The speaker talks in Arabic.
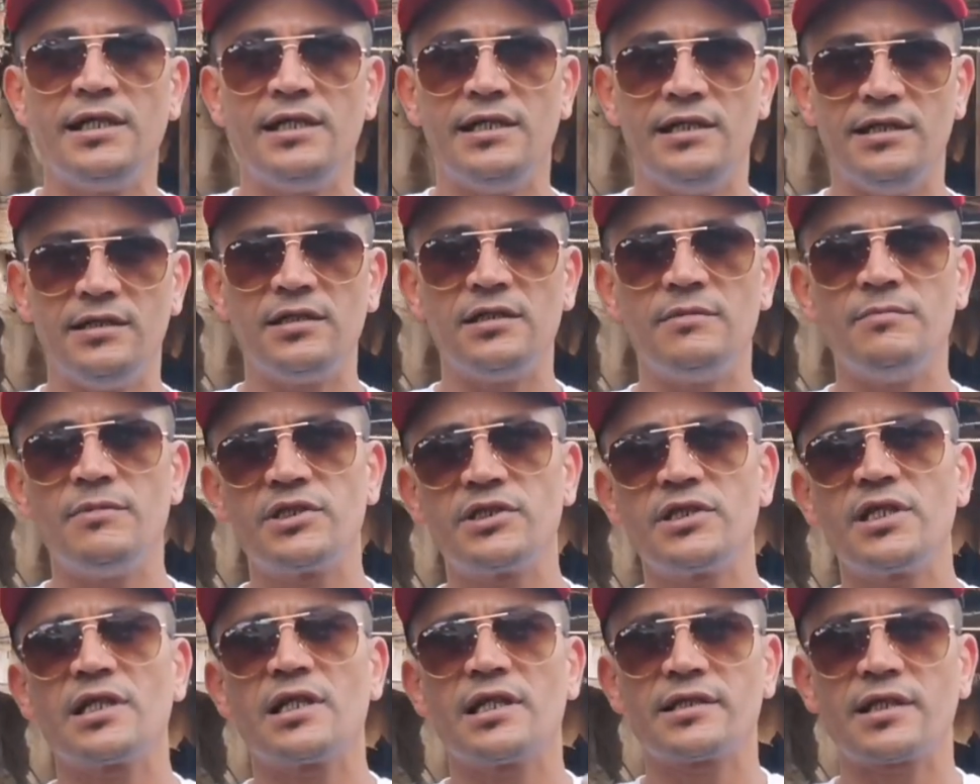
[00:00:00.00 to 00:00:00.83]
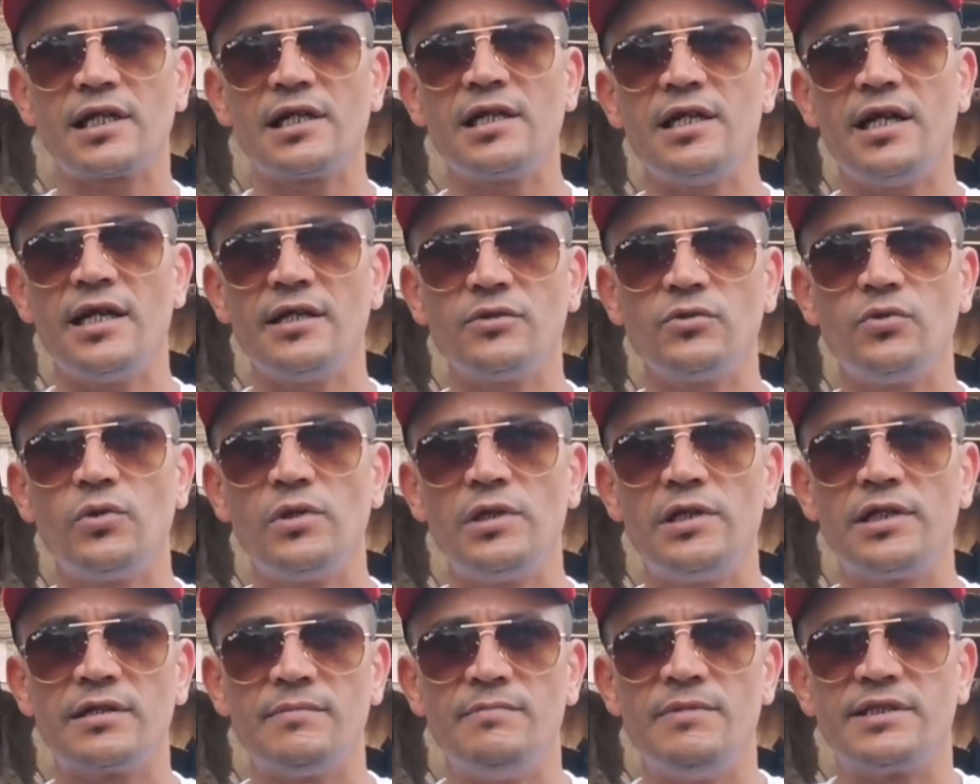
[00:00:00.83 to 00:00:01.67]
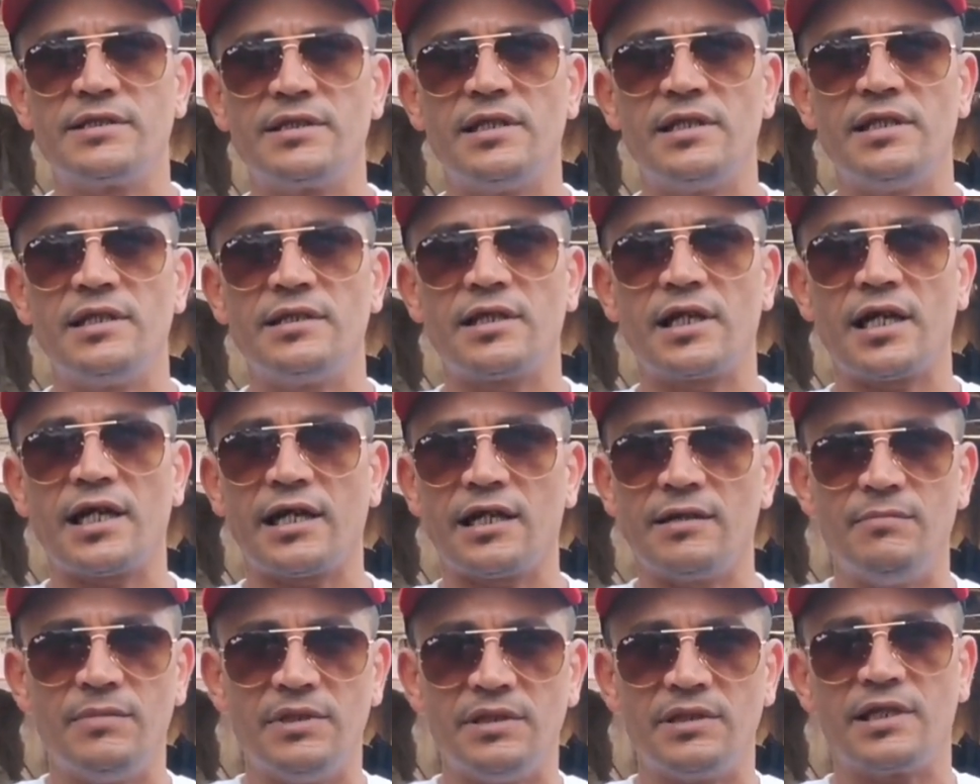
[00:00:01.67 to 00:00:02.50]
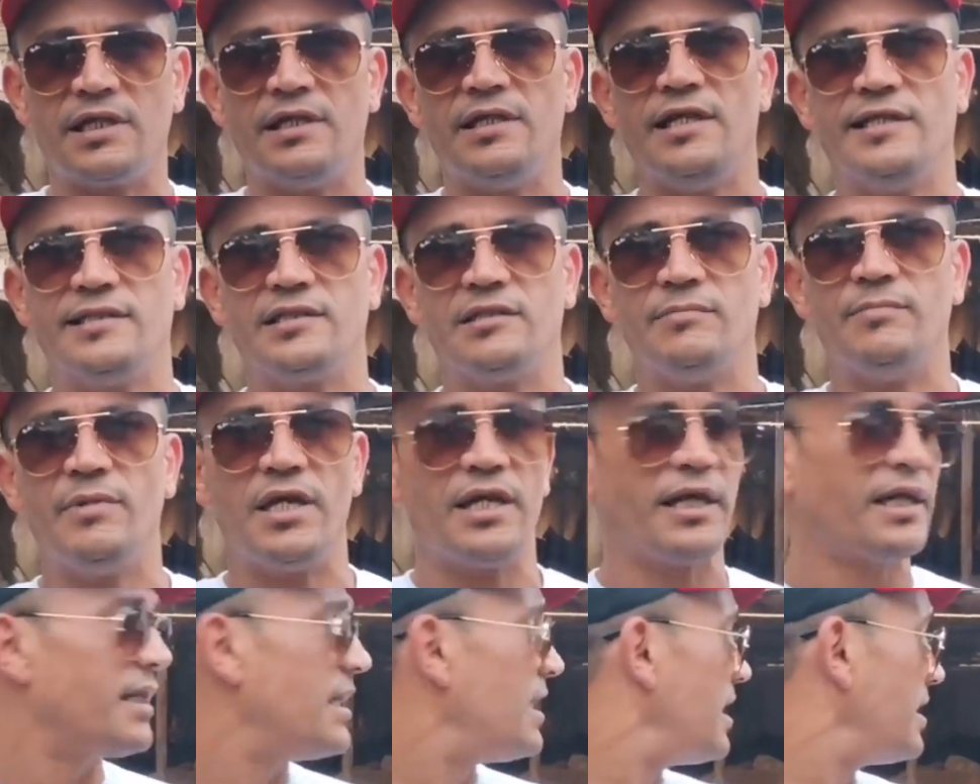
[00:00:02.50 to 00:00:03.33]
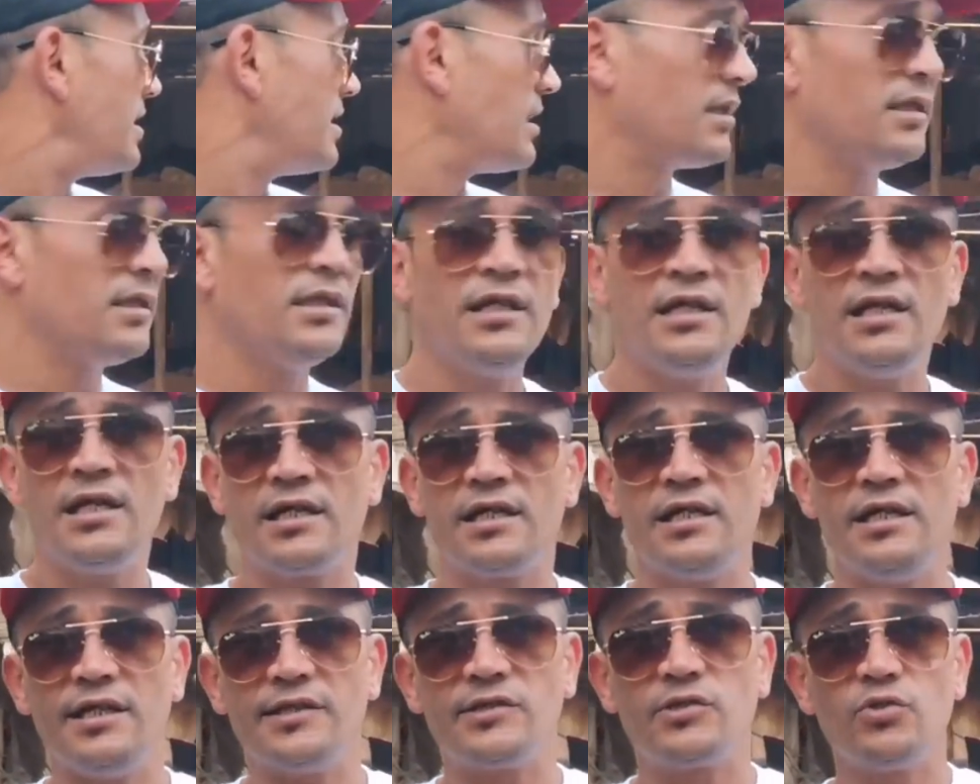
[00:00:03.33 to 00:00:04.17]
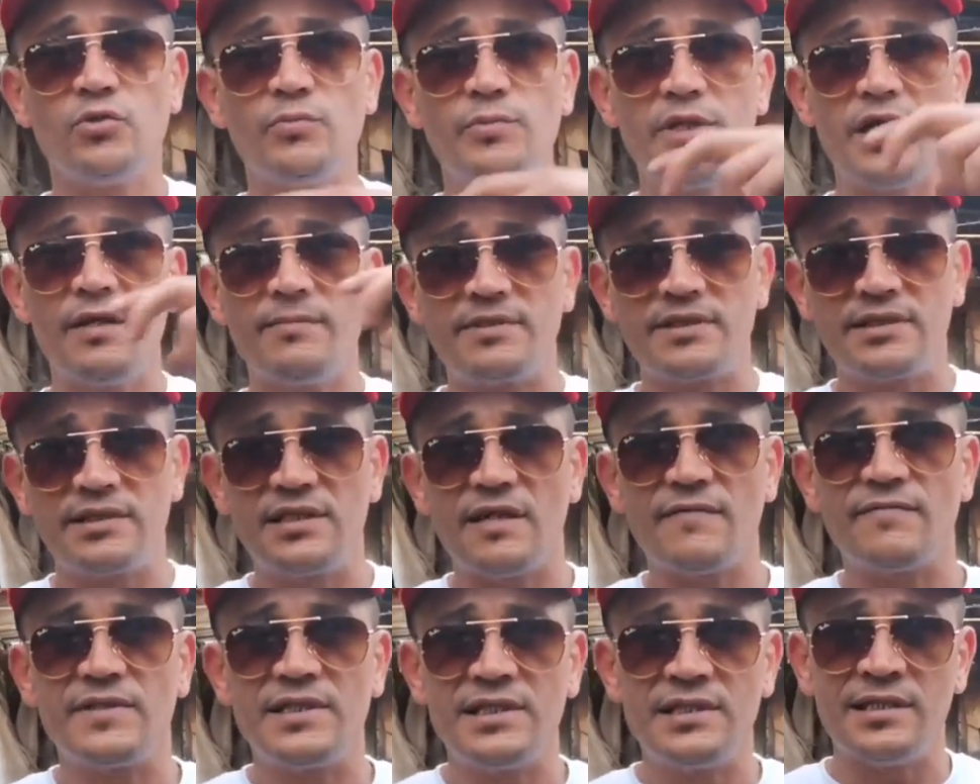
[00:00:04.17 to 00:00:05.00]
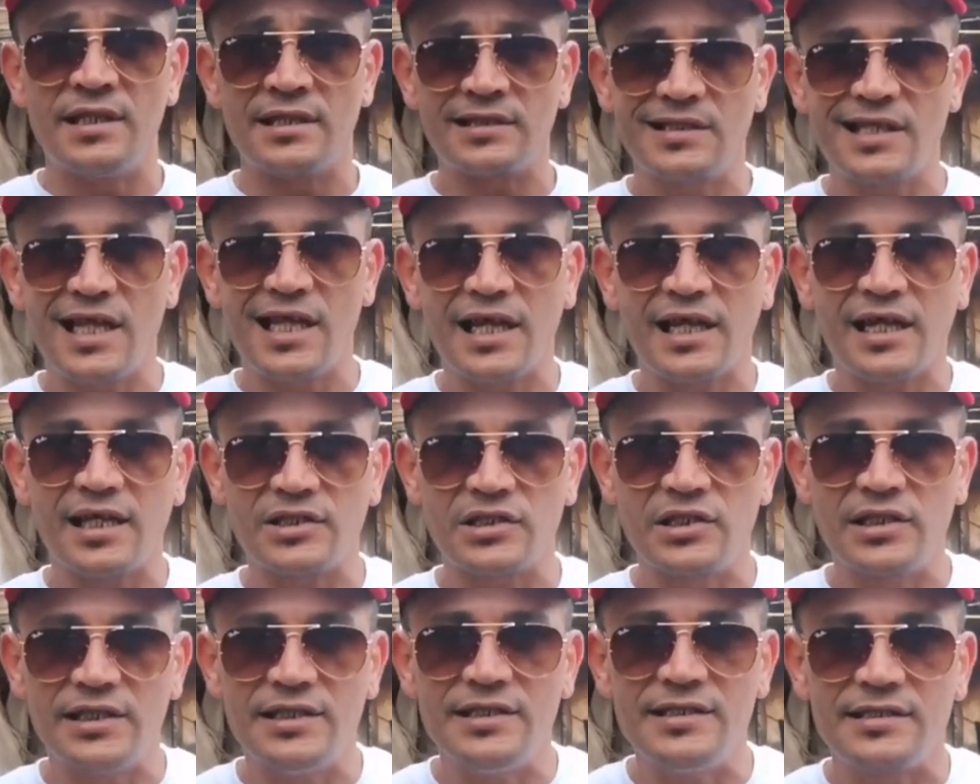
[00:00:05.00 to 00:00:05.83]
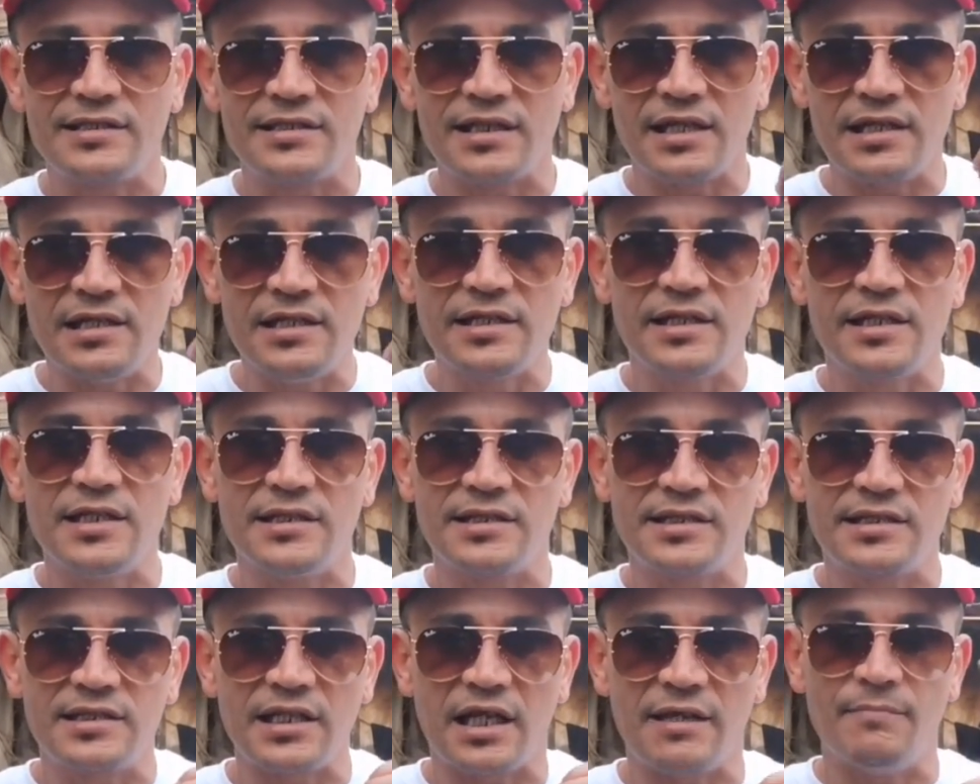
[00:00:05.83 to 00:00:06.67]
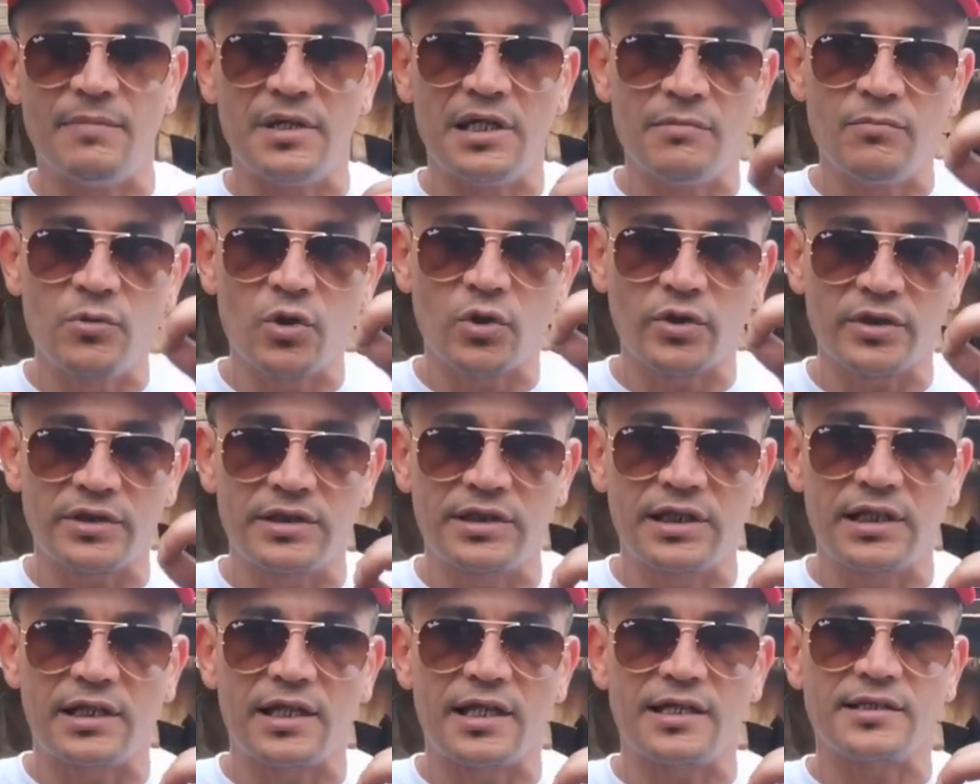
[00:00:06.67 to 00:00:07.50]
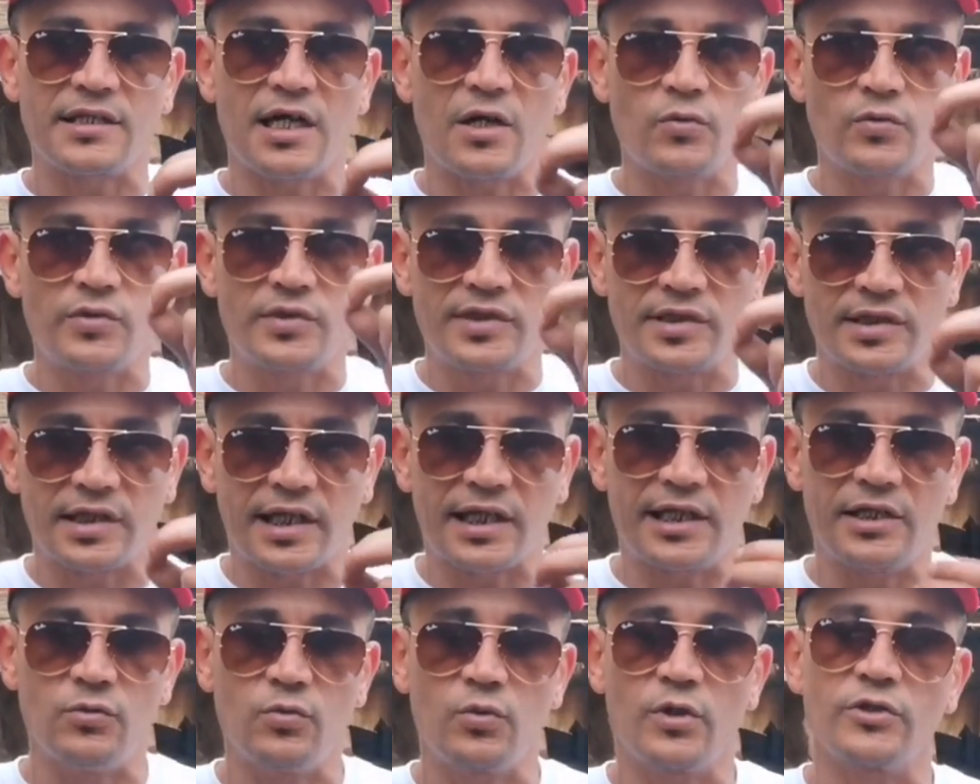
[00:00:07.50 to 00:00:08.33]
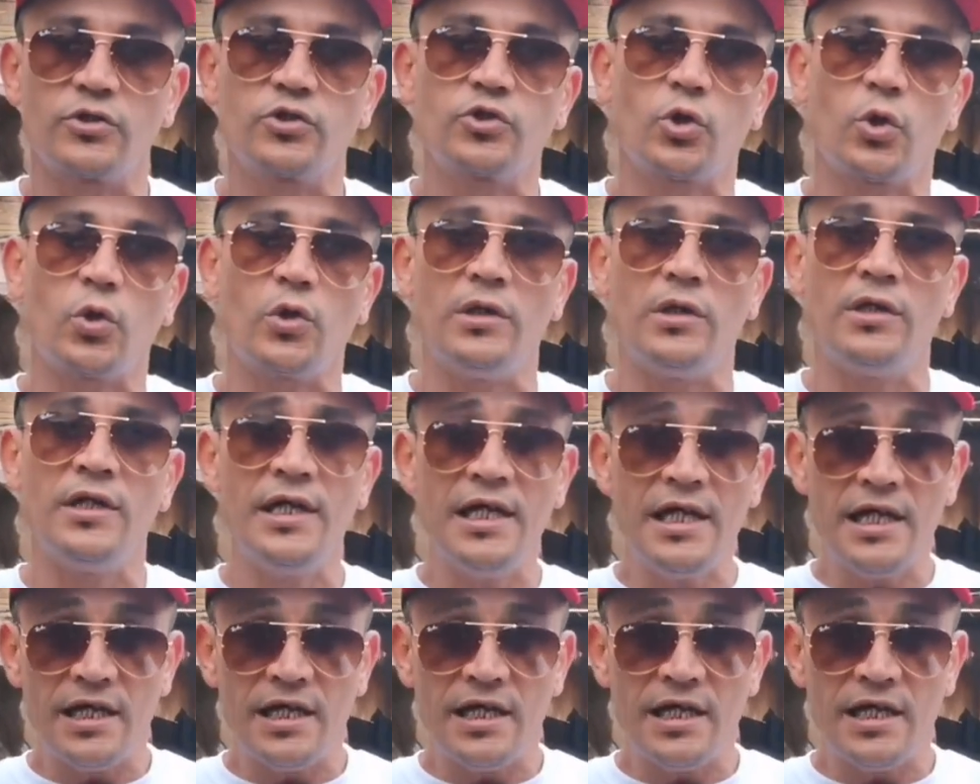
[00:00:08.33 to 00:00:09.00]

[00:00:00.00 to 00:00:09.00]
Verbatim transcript: اذا ماشي الهضره اللي غنقول لك مثلا راه غير كنحس بها غير انا كيحسوا بها بزاف د الناس لحقاش الانسان اللي كيستعمل المخدرات او التدخين وكتدخل